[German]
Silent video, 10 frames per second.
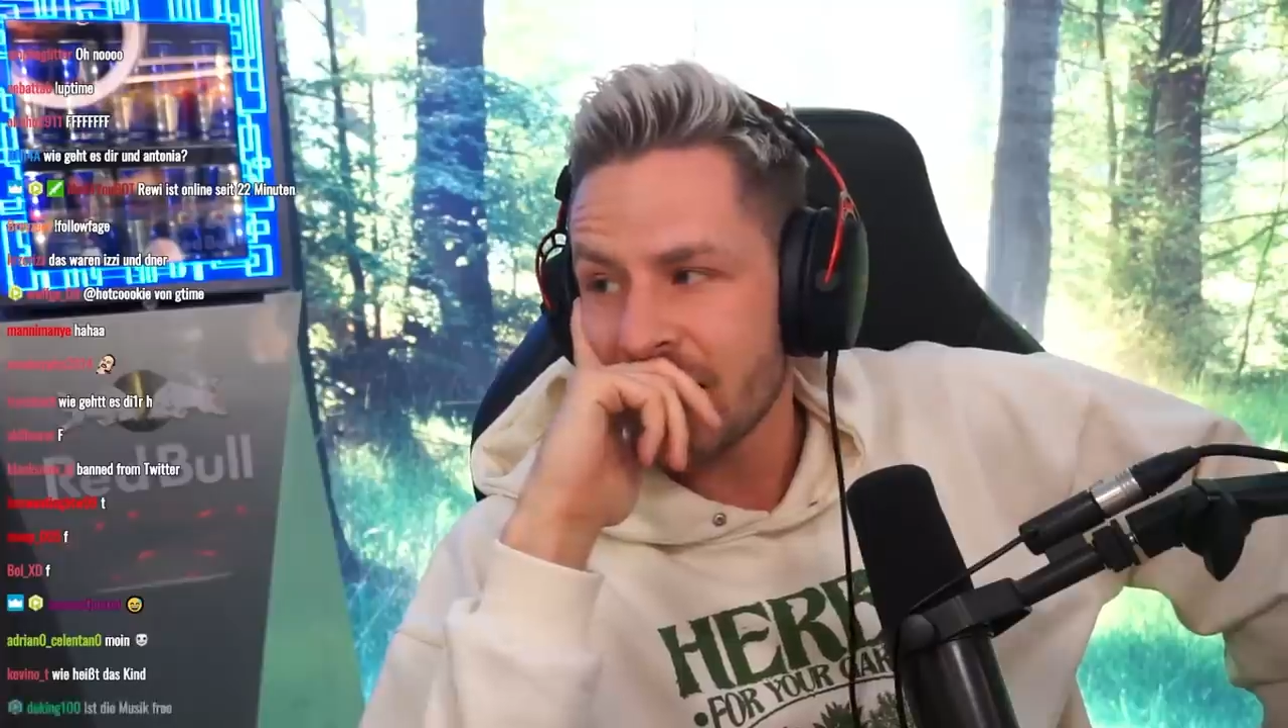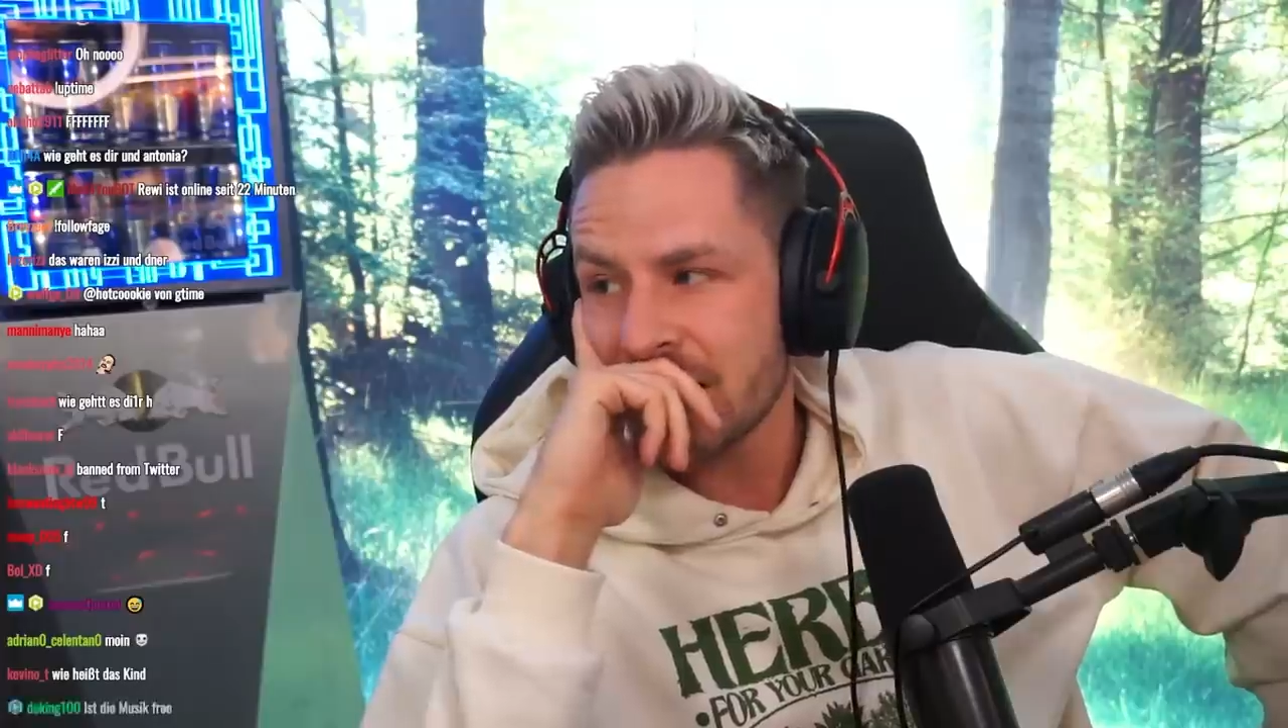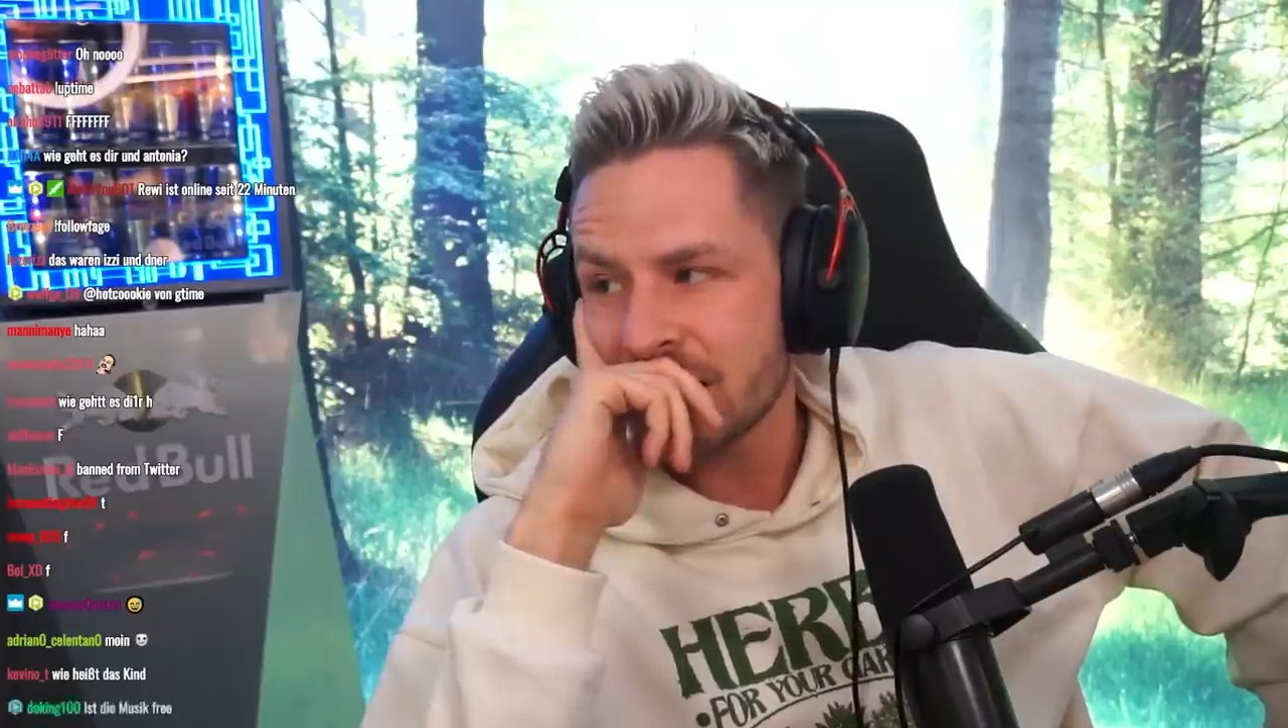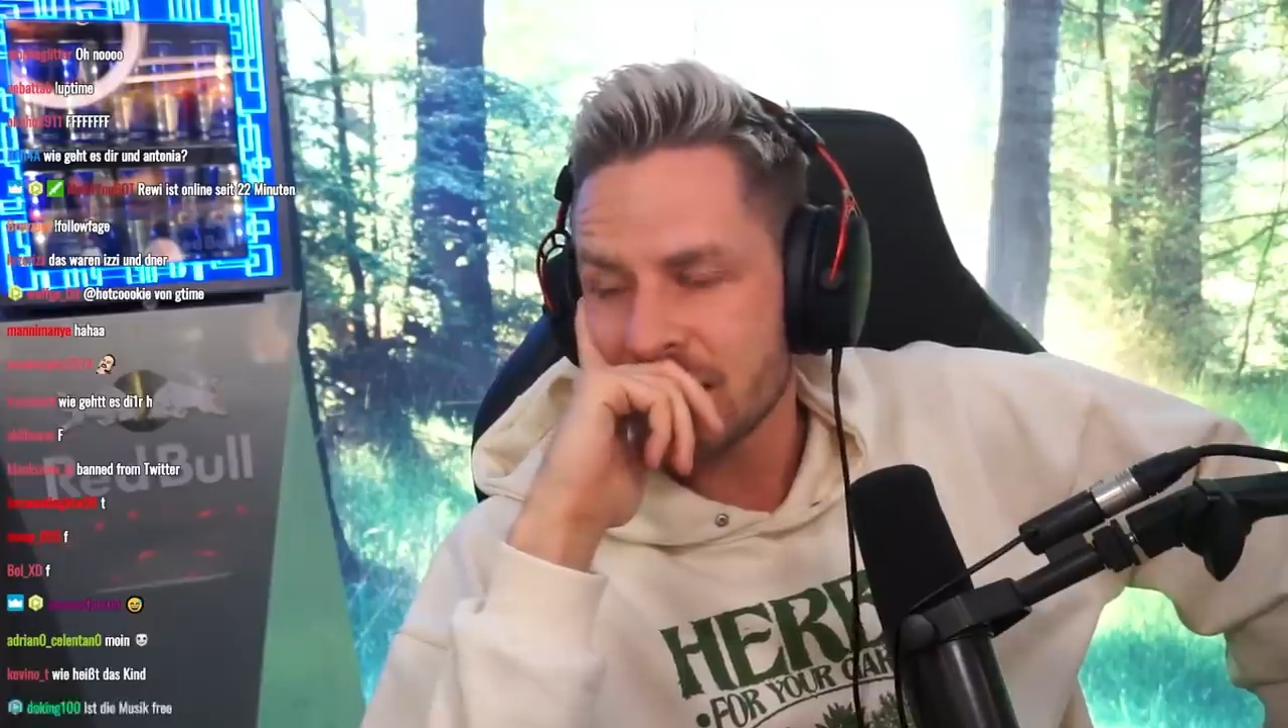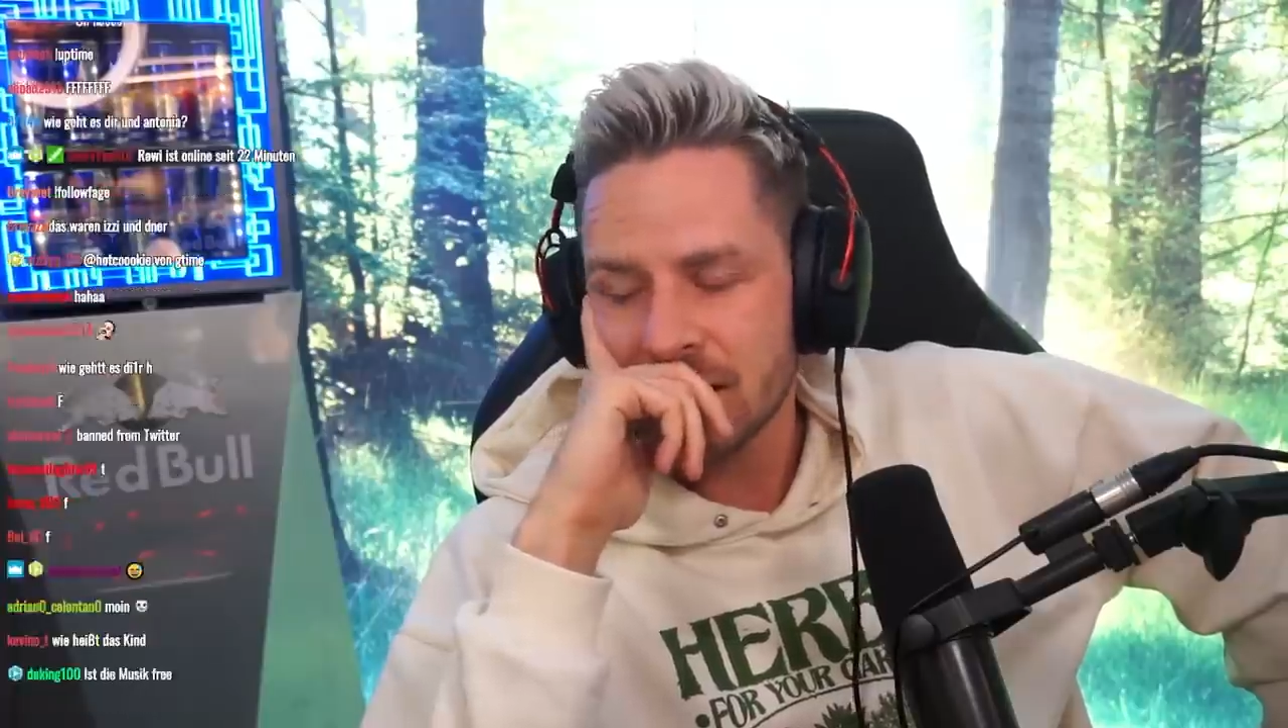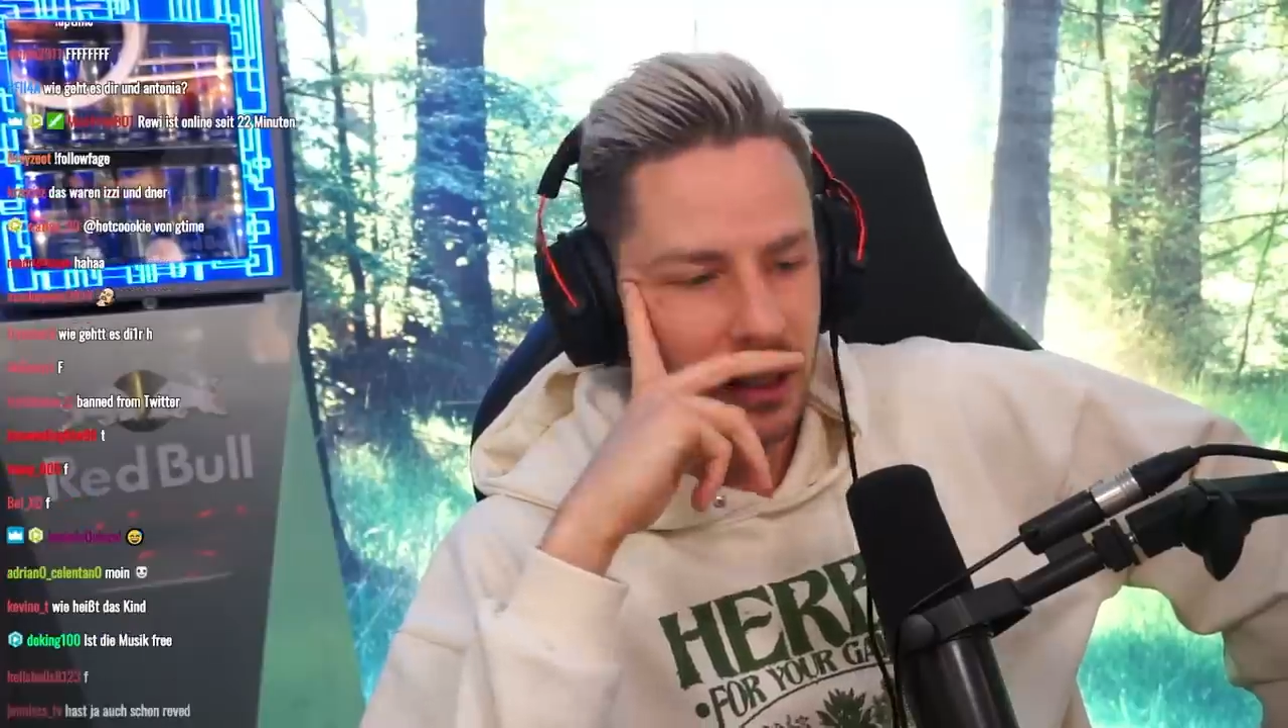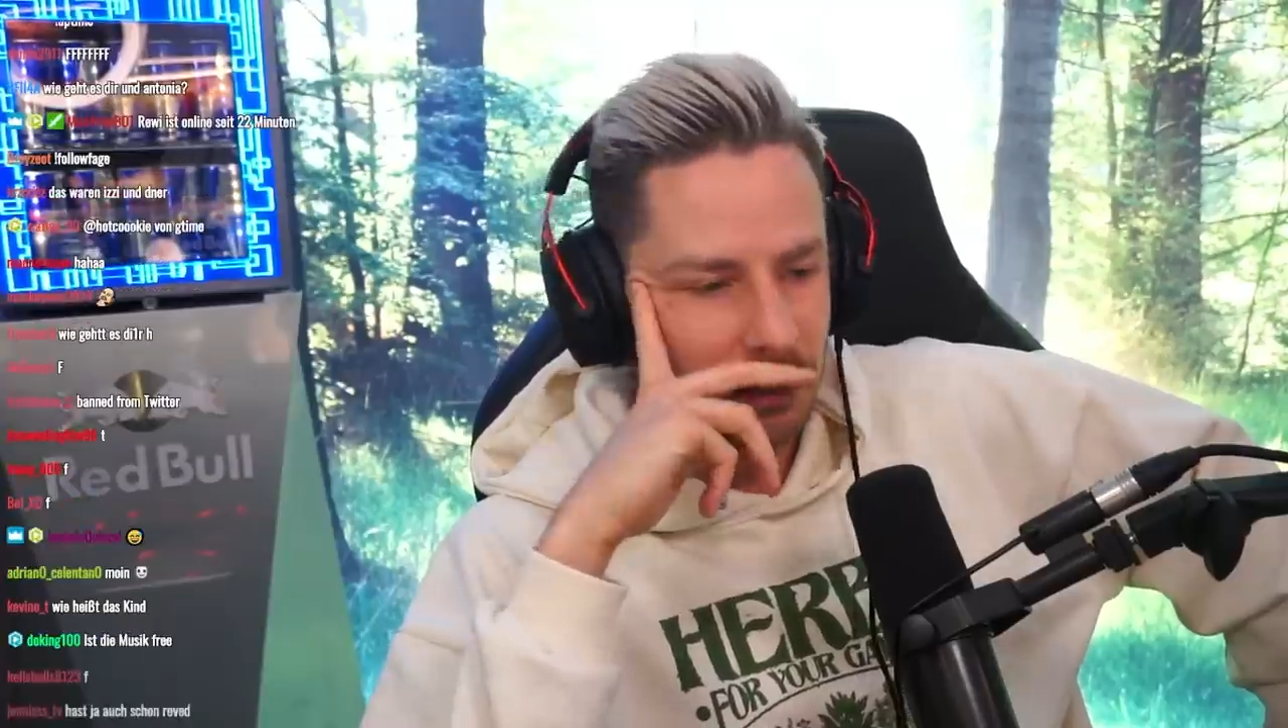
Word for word: Alter,